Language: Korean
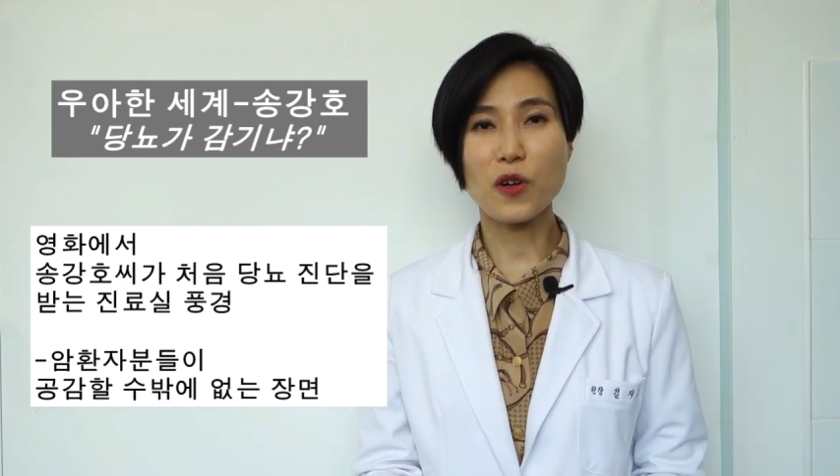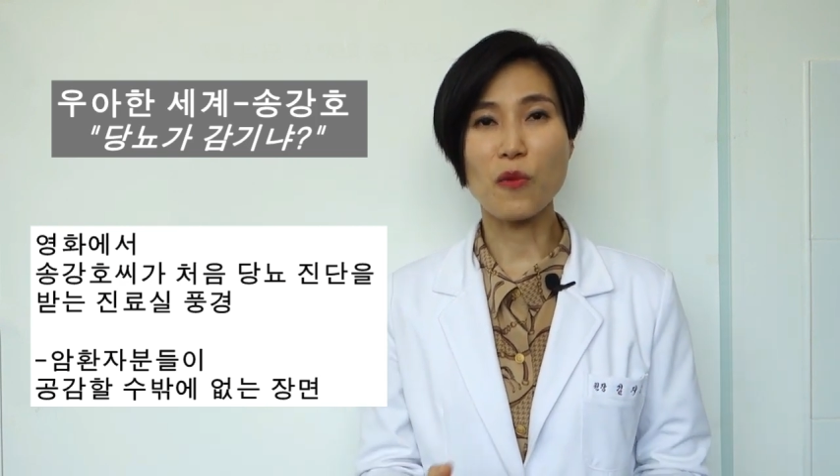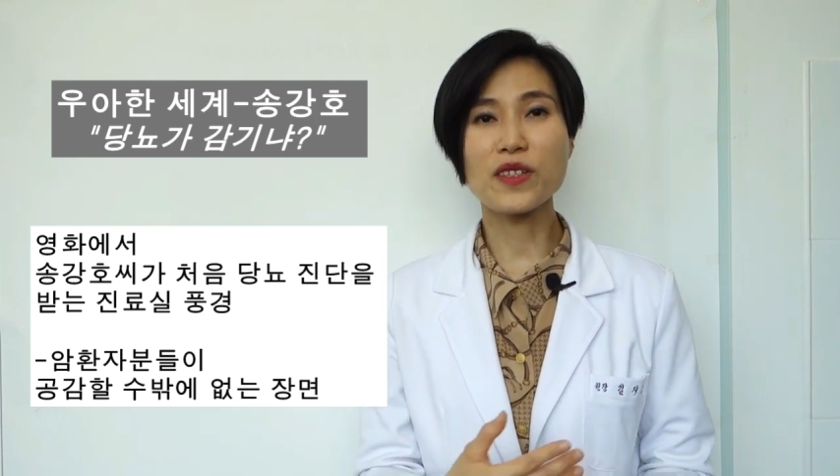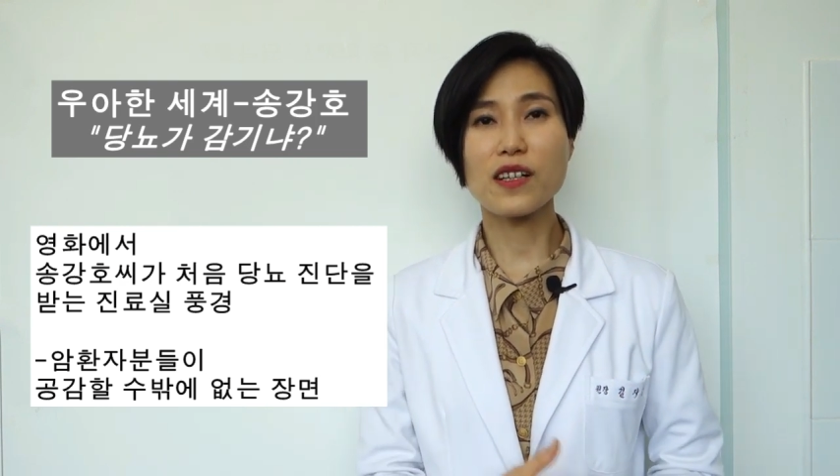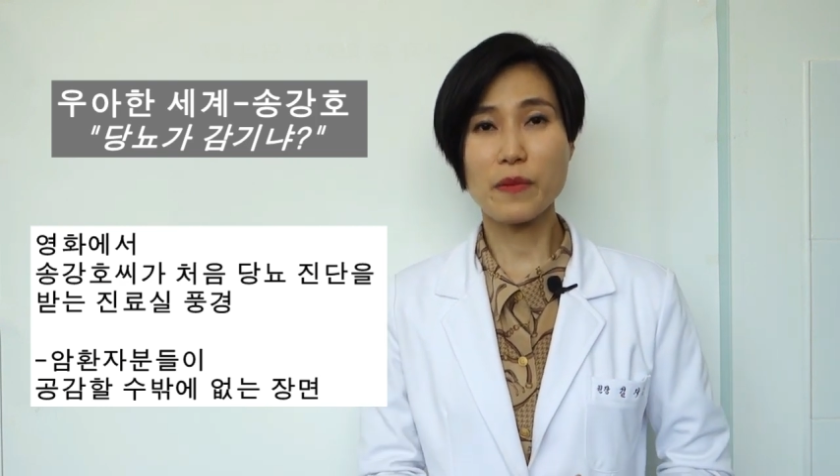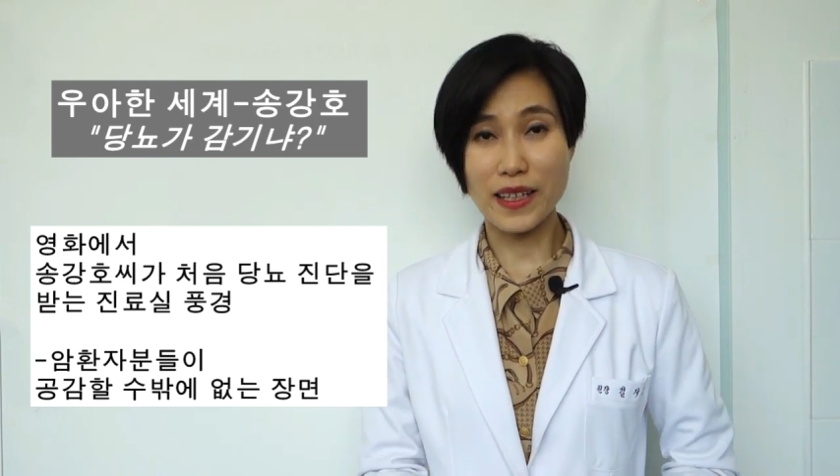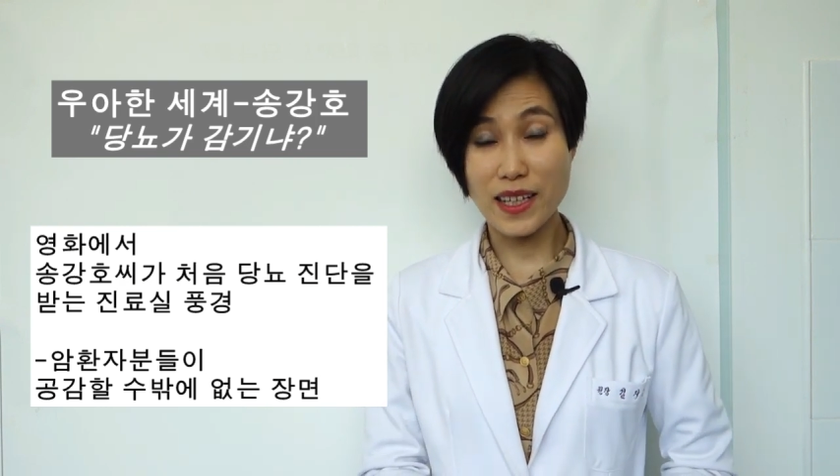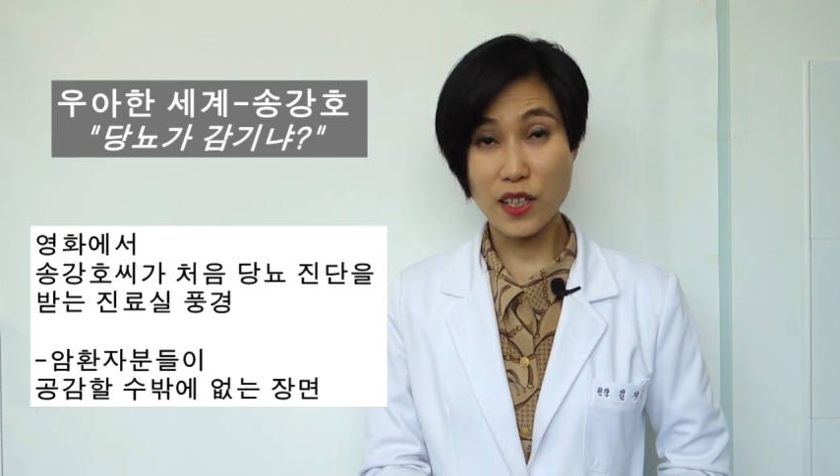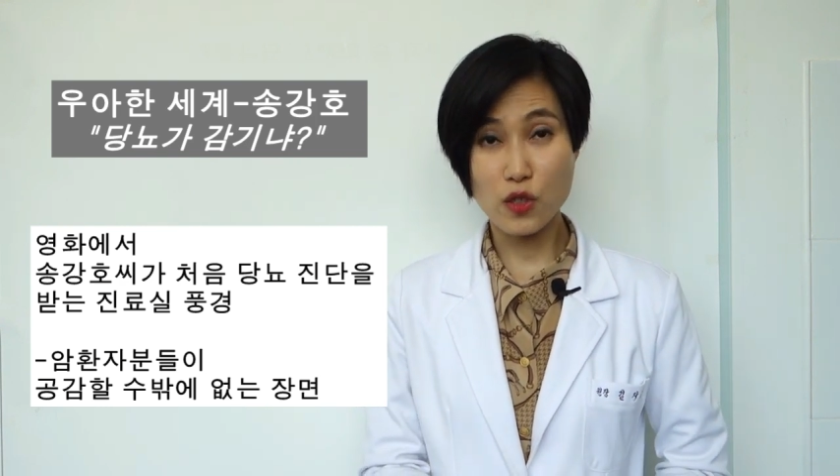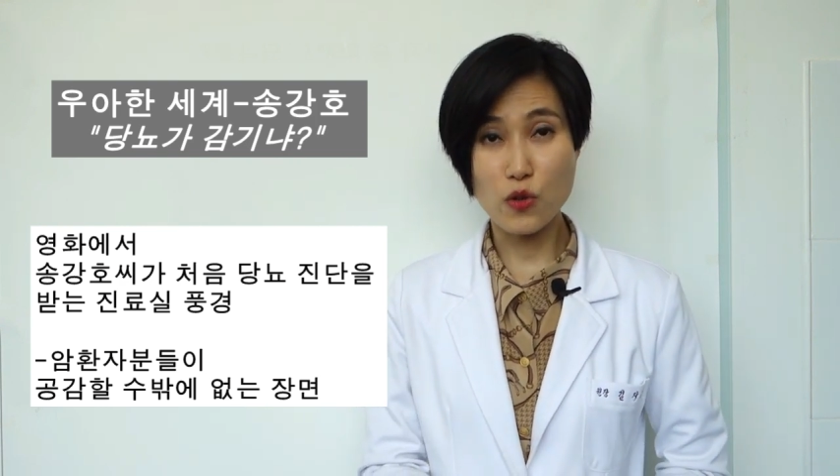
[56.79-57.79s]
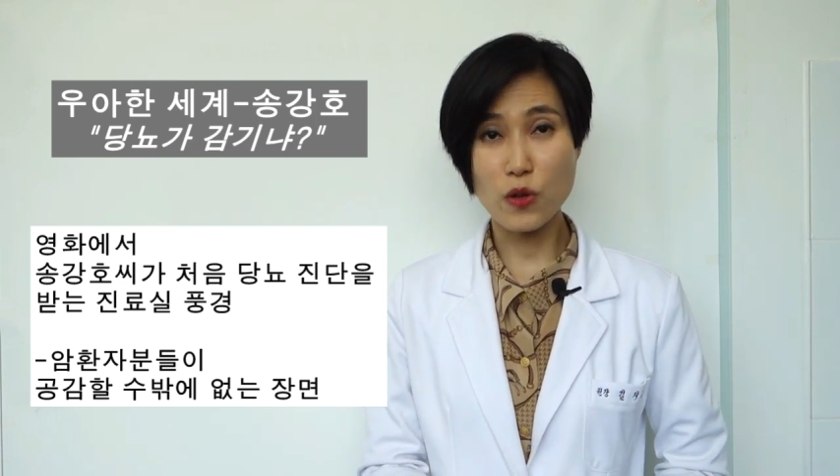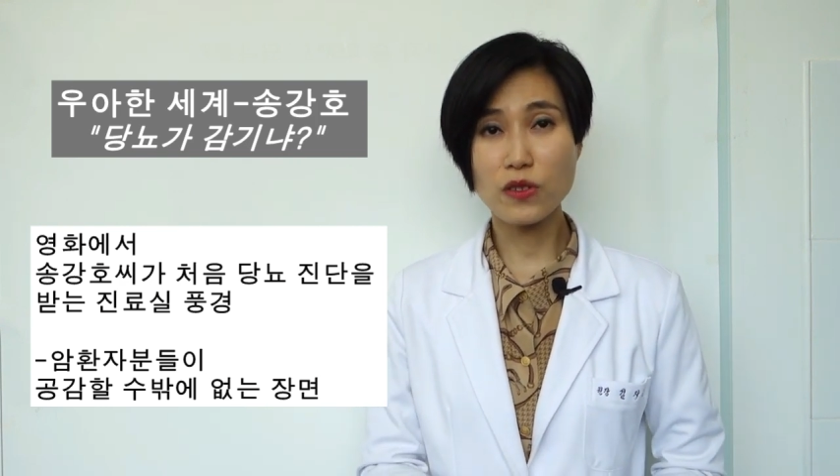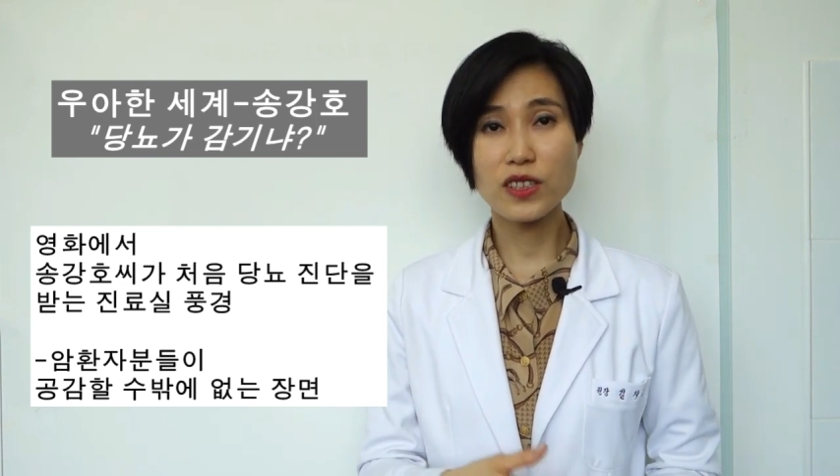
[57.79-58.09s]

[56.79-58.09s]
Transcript: 검사를 받았겠죠.